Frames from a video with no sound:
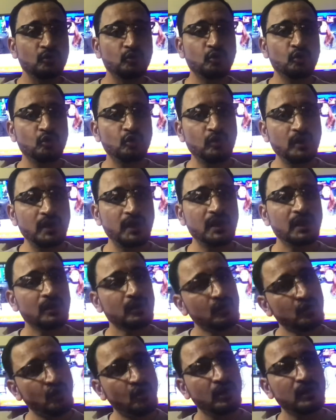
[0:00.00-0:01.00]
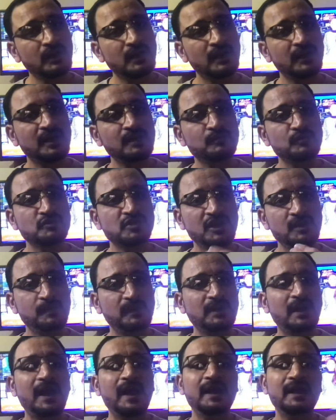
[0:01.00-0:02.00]
उन्होंने कॉल करके मुझे ये
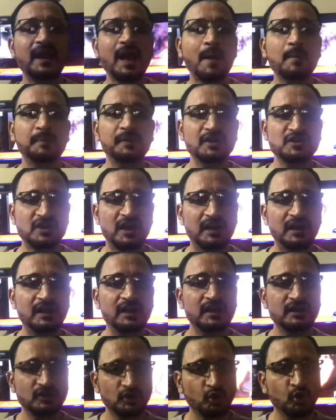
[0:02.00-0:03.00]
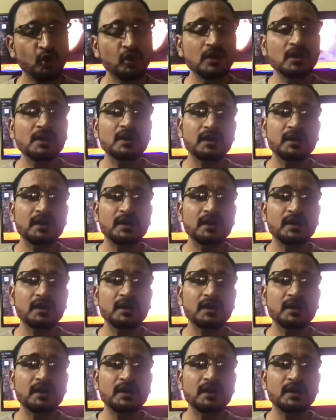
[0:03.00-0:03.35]
बताया कि आप अपने चैनल के थ्रू